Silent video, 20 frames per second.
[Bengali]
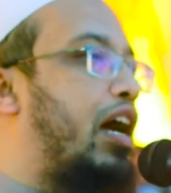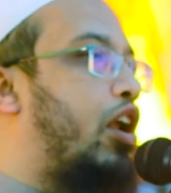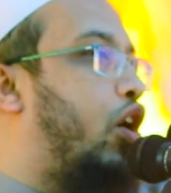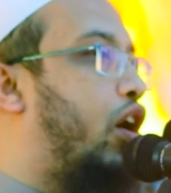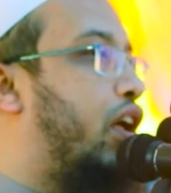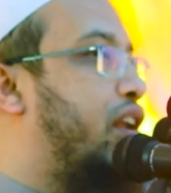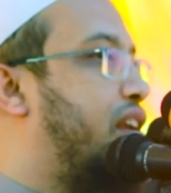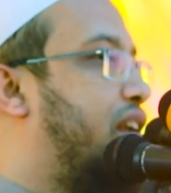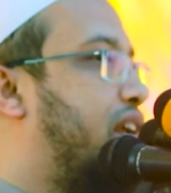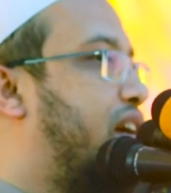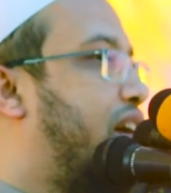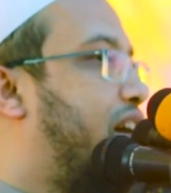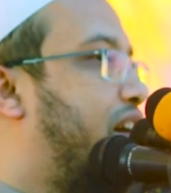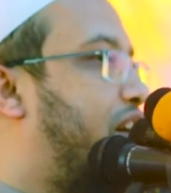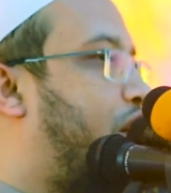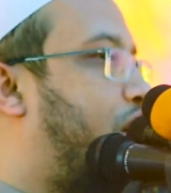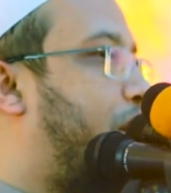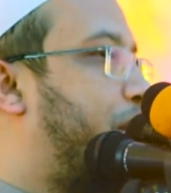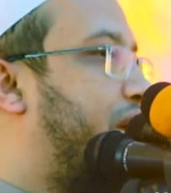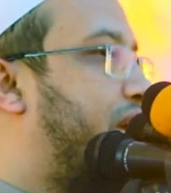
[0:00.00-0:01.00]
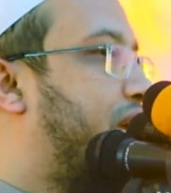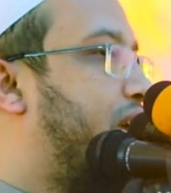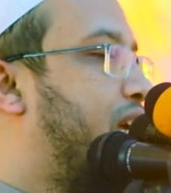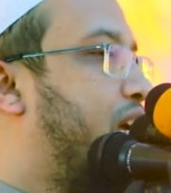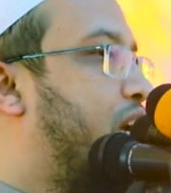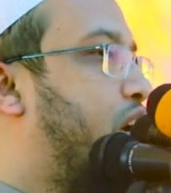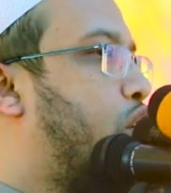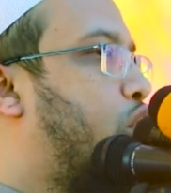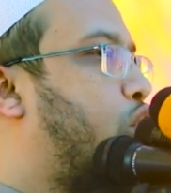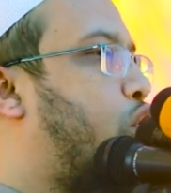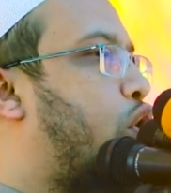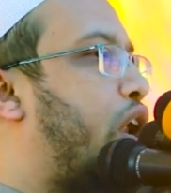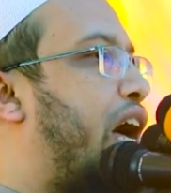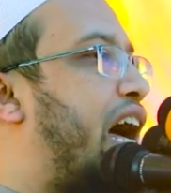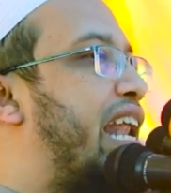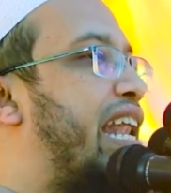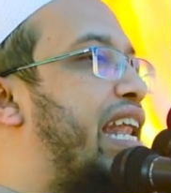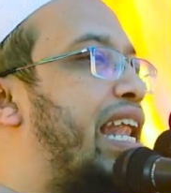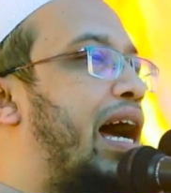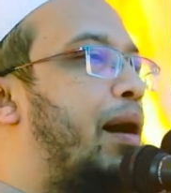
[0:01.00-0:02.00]
কারণ হবে
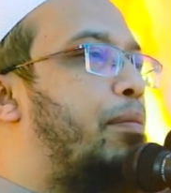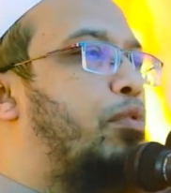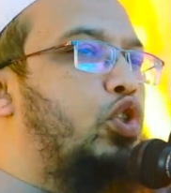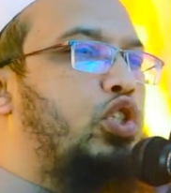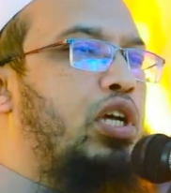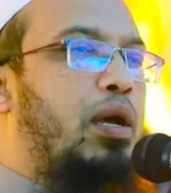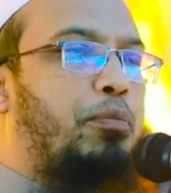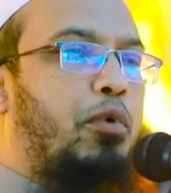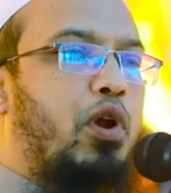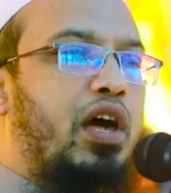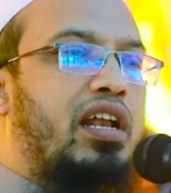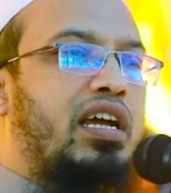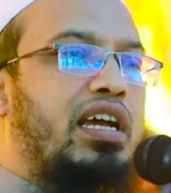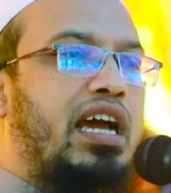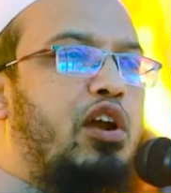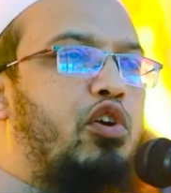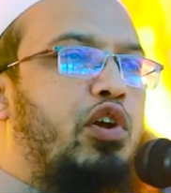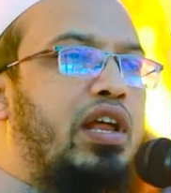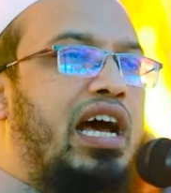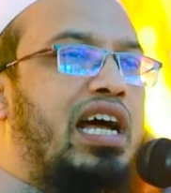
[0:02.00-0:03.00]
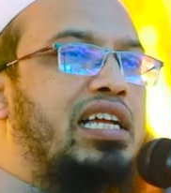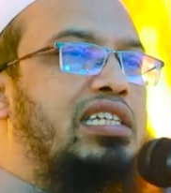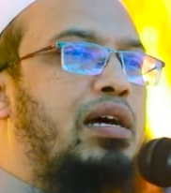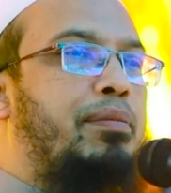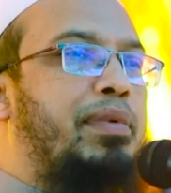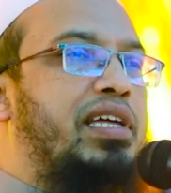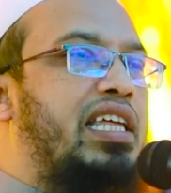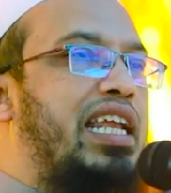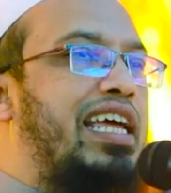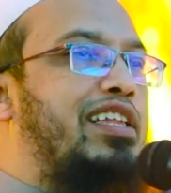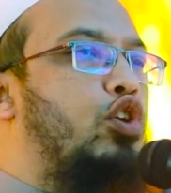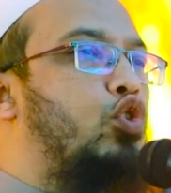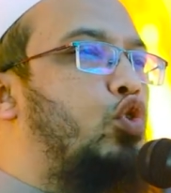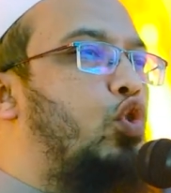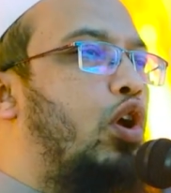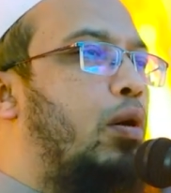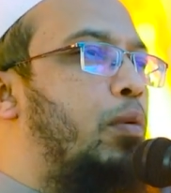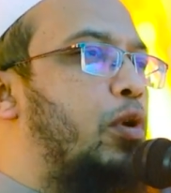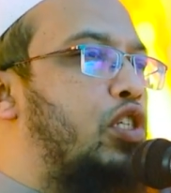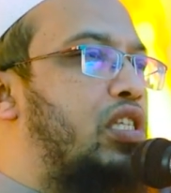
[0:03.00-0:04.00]
কোরআন না বুঝে পড়ার কারণে আজ আমাদের এত
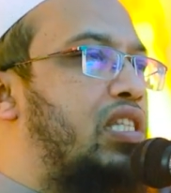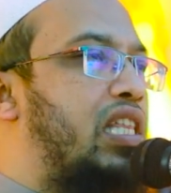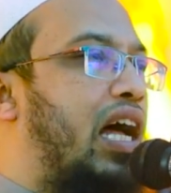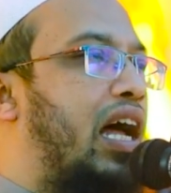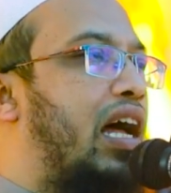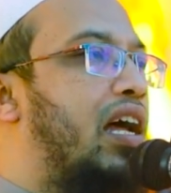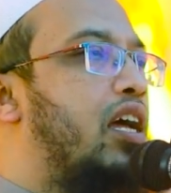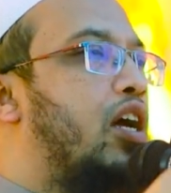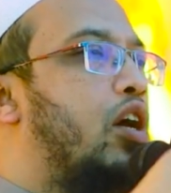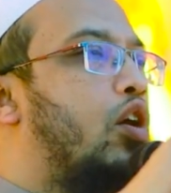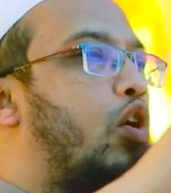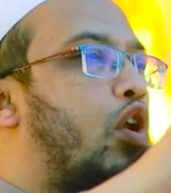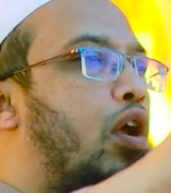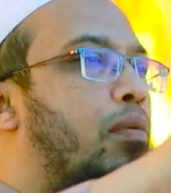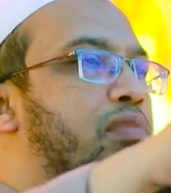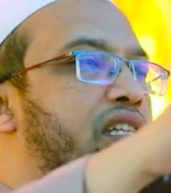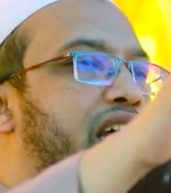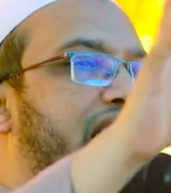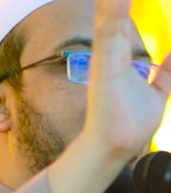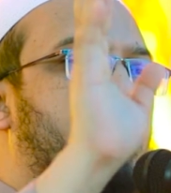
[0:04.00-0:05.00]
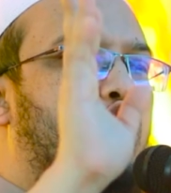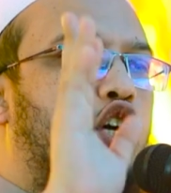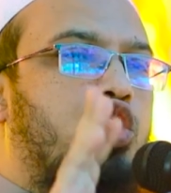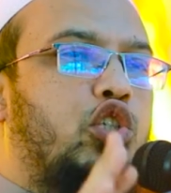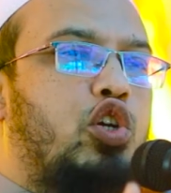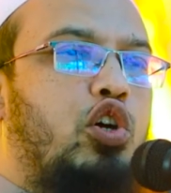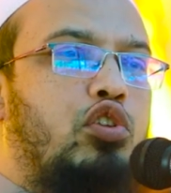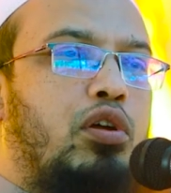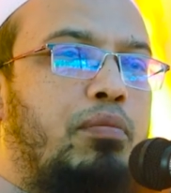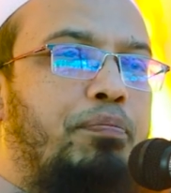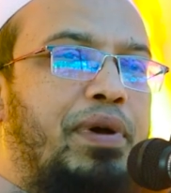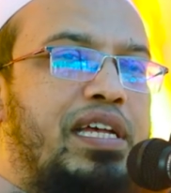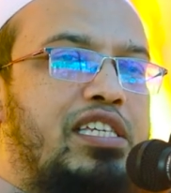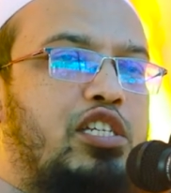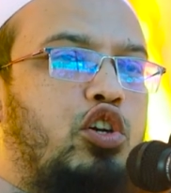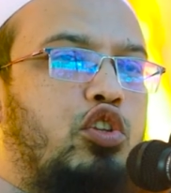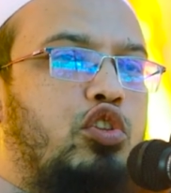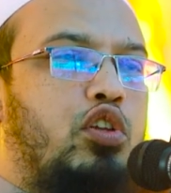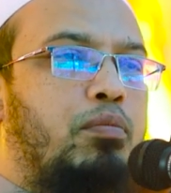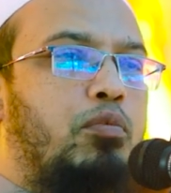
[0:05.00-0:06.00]
দুরবস্থা রমজানে দশ খতম পাঁচ
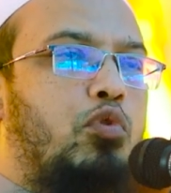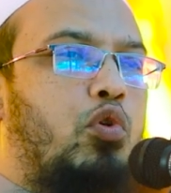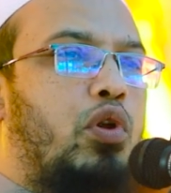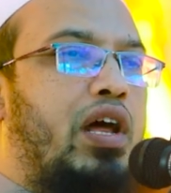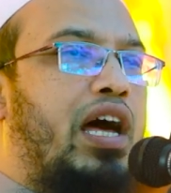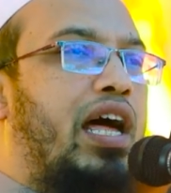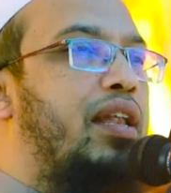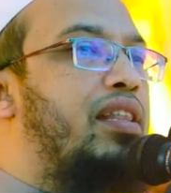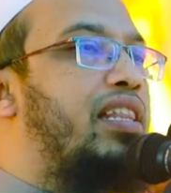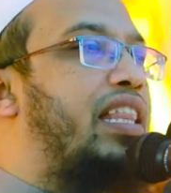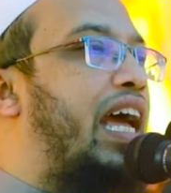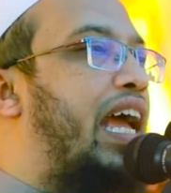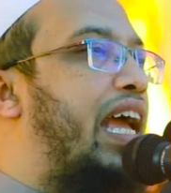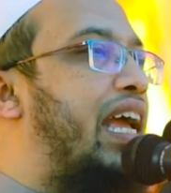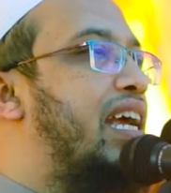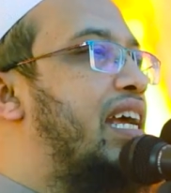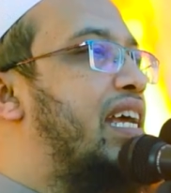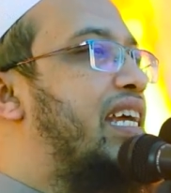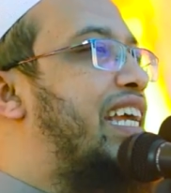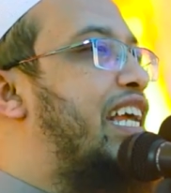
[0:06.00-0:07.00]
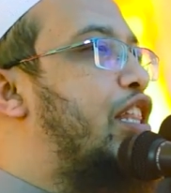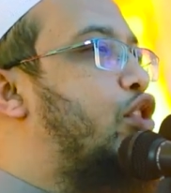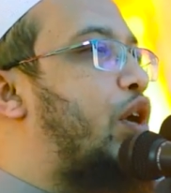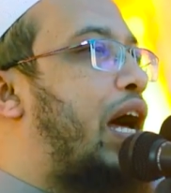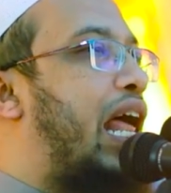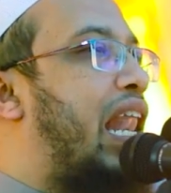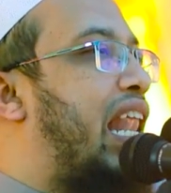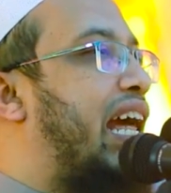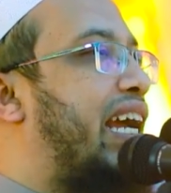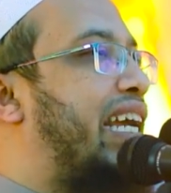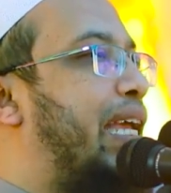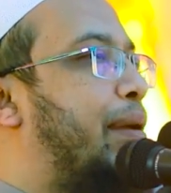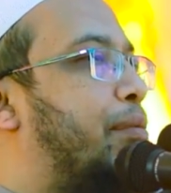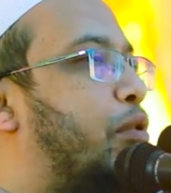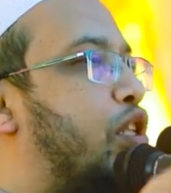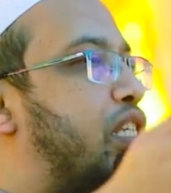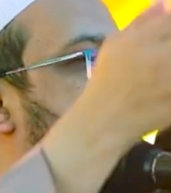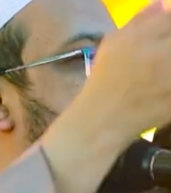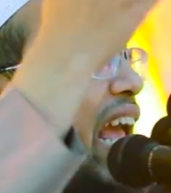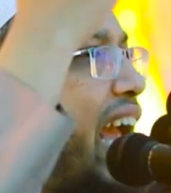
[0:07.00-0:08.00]
খতম কোরআন দেয় কিন্তু আল্লাহ কি
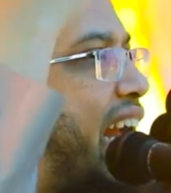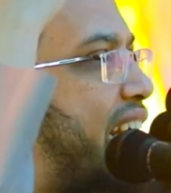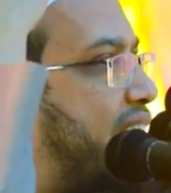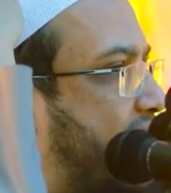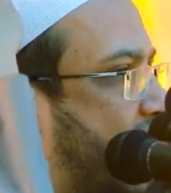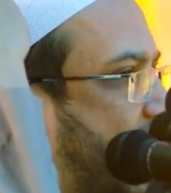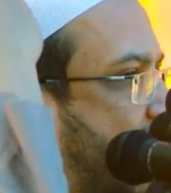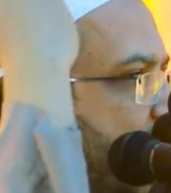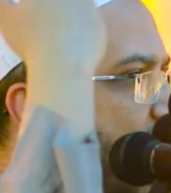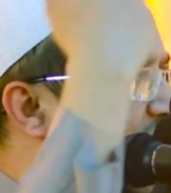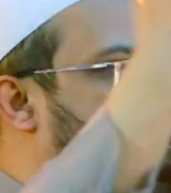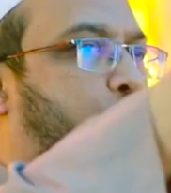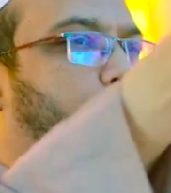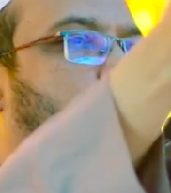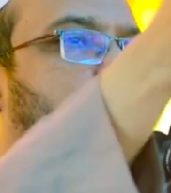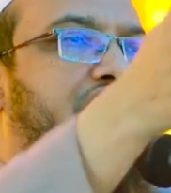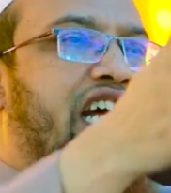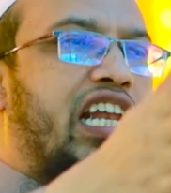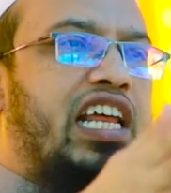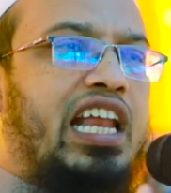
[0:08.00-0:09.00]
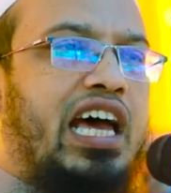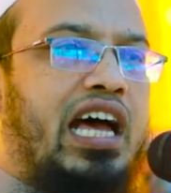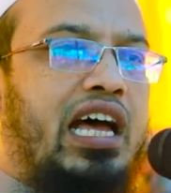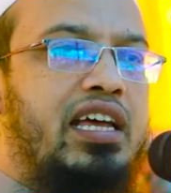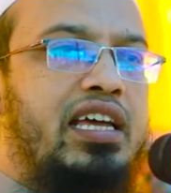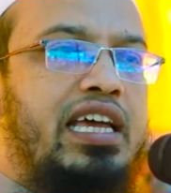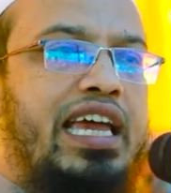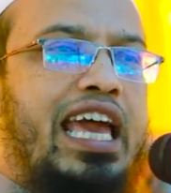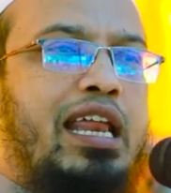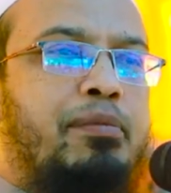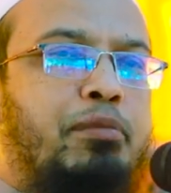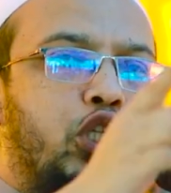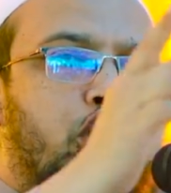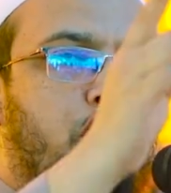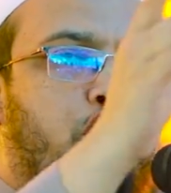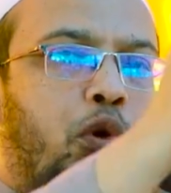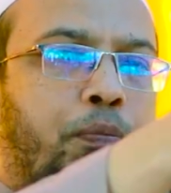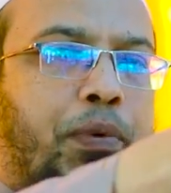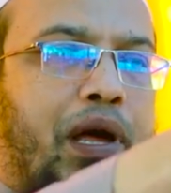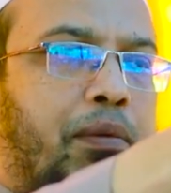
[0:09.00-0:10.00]
বলছে একটা জিনিসও জানে না এর মতো
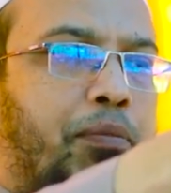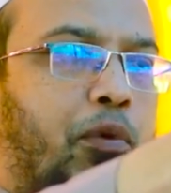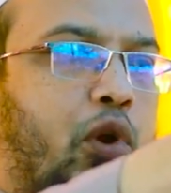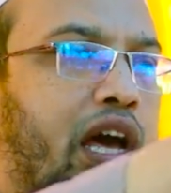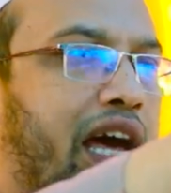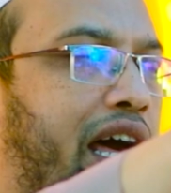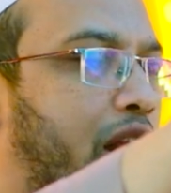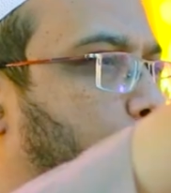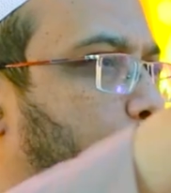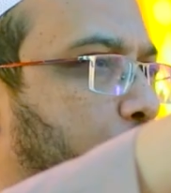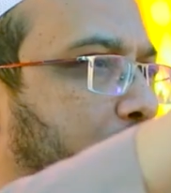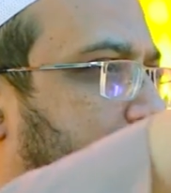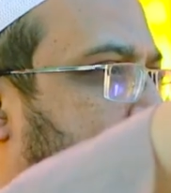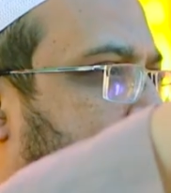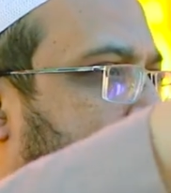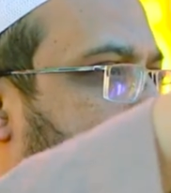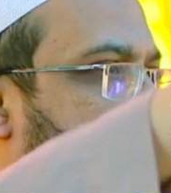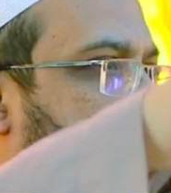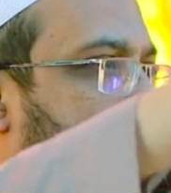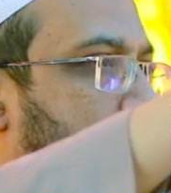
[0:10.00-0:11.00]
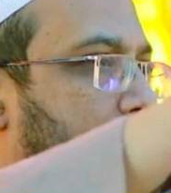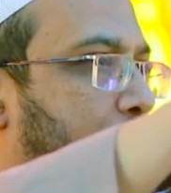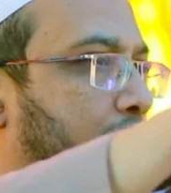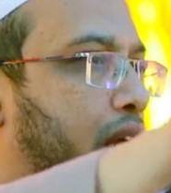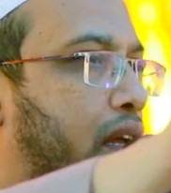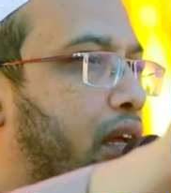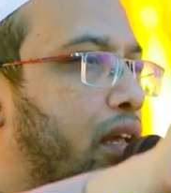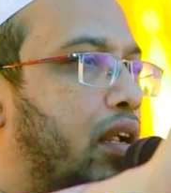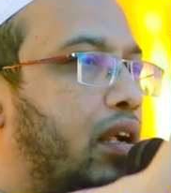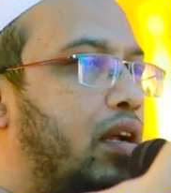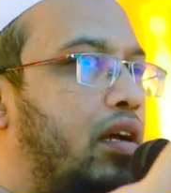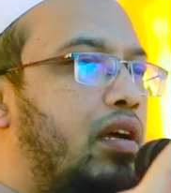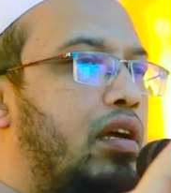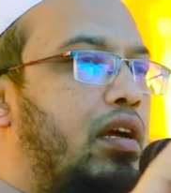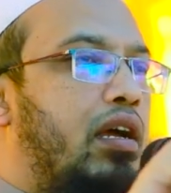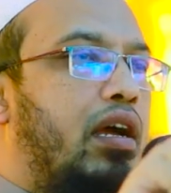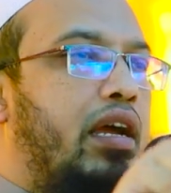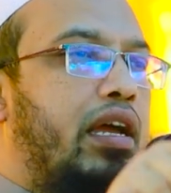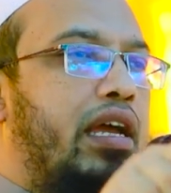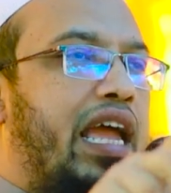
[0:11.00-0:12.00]
কপাল পোড়া আর হতে
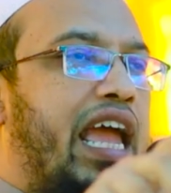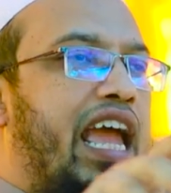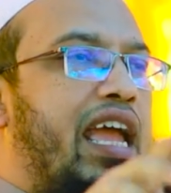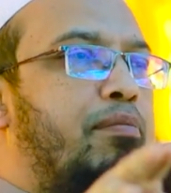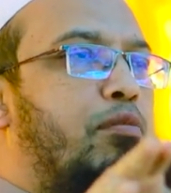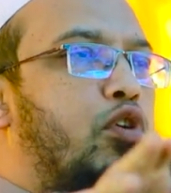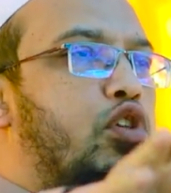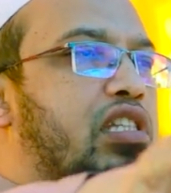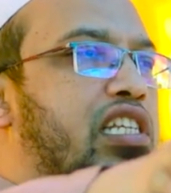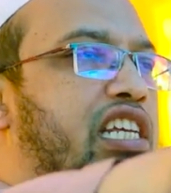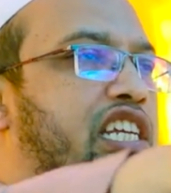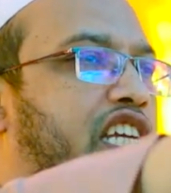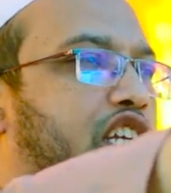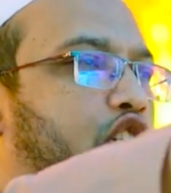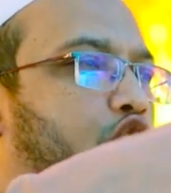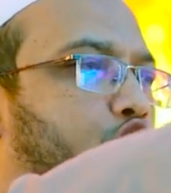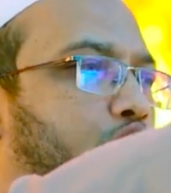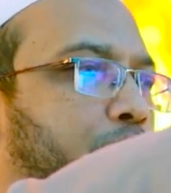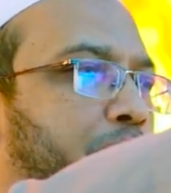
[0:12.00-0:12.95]
এই মজলিসে যত